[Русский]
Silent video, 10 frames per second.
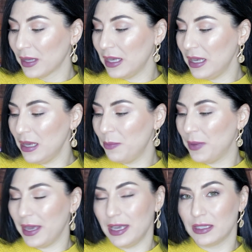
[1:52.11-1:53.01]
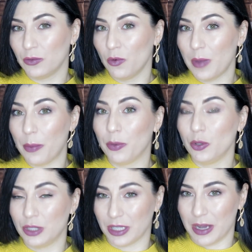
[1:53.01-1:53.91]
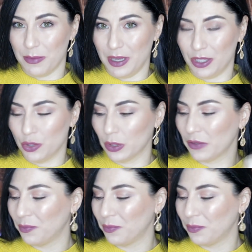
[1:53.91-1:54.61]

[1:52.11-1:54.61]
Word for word: и PA с двумя плюсиками идет.